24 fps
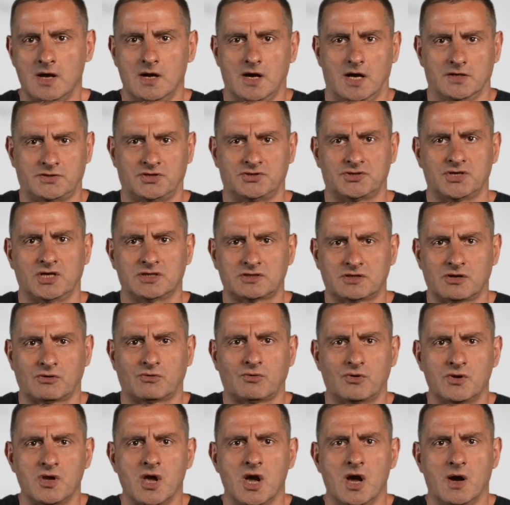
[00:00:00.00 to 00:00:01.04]
а сейчас
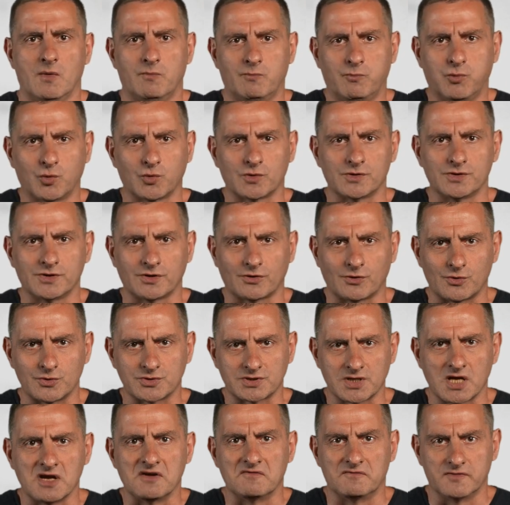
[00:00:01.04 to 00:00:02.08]
такой бурный рост